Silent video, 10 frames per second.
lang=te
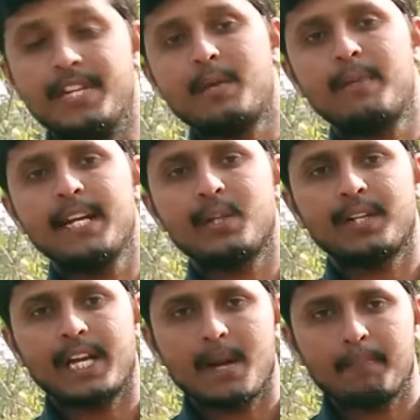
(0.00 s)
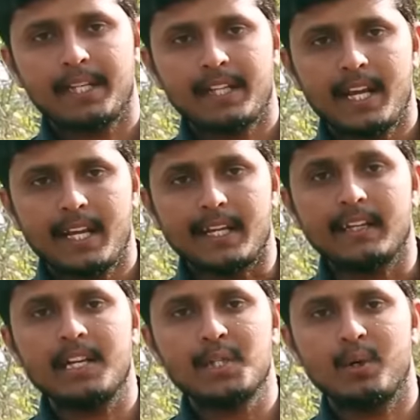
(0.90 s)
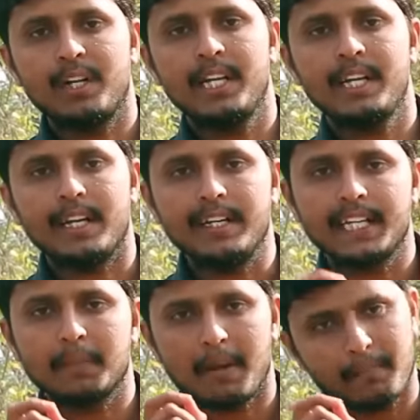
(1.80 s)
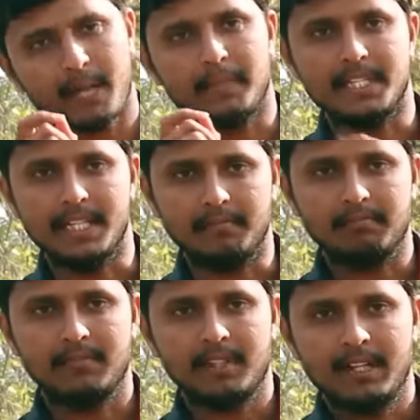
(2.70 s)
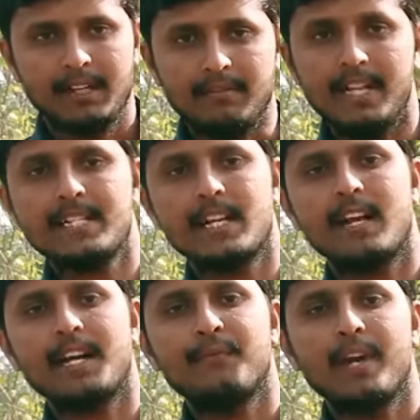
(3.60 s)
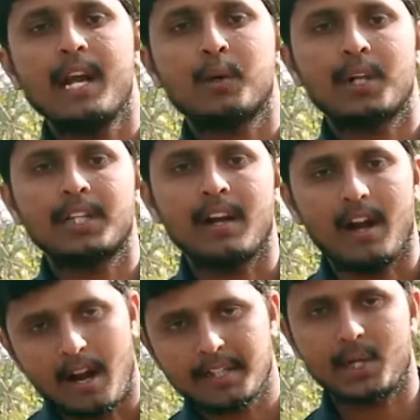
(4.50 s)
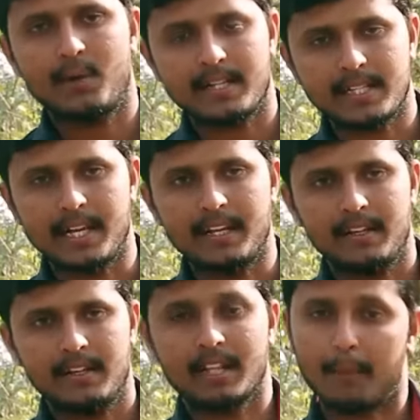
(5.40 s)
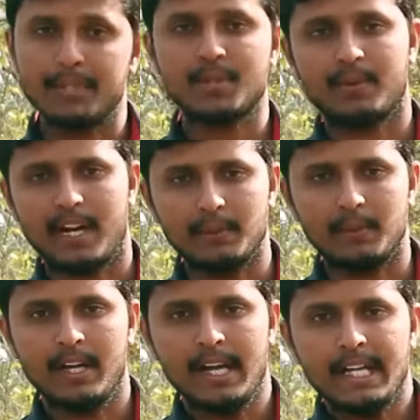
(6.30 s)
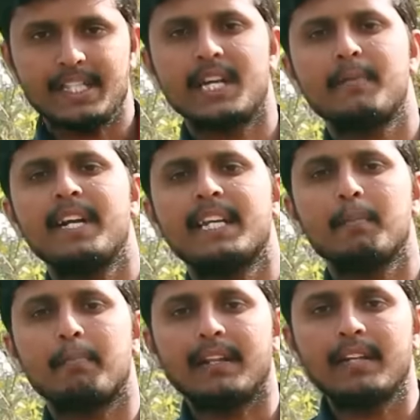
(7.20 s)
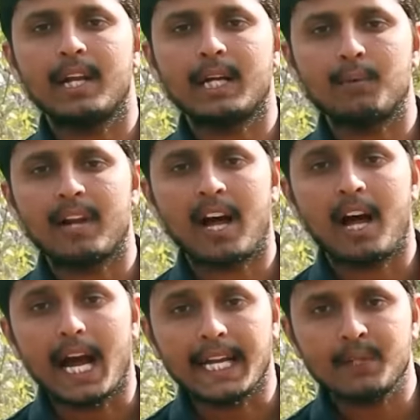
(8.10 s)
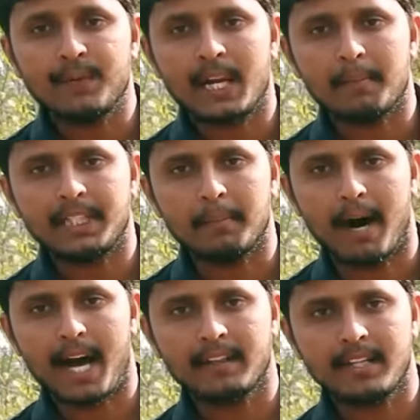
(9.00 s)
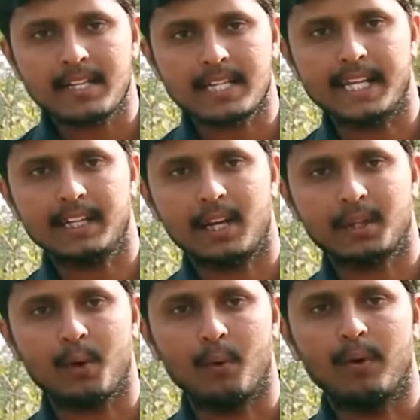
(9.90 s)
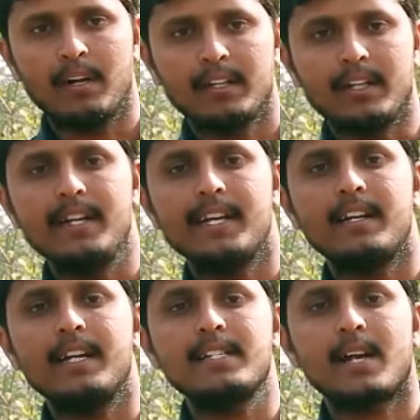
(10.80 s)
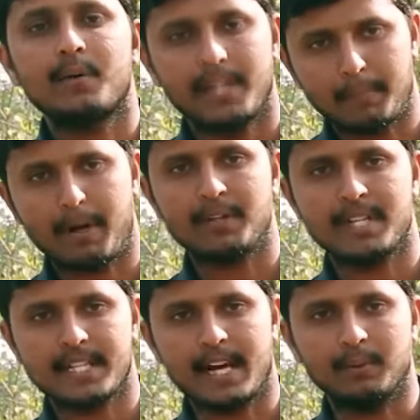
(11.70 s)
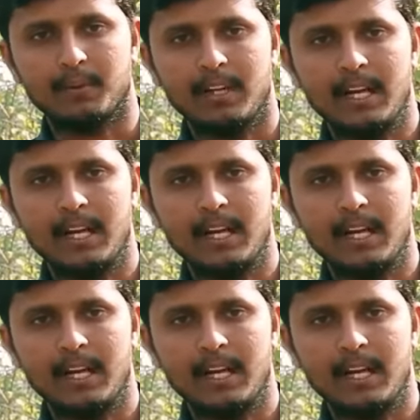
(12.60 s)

జర్మనీతో టైఅప్ అయితే ఇంగ్లీషోడిని ఇంటికి పంపడం ఈజీ దేశం దాటి వెళ్ళకూడదన్న ఆంక్షలున్నా సరే తప్పించుకున్నాడు జర్మనీకి బందీలుగా ఉన్న ఐదు వేల మంది భారతీయ సైనికులతో ఇండియన్ లీజర్ను ఏర్పాటు చేశాడు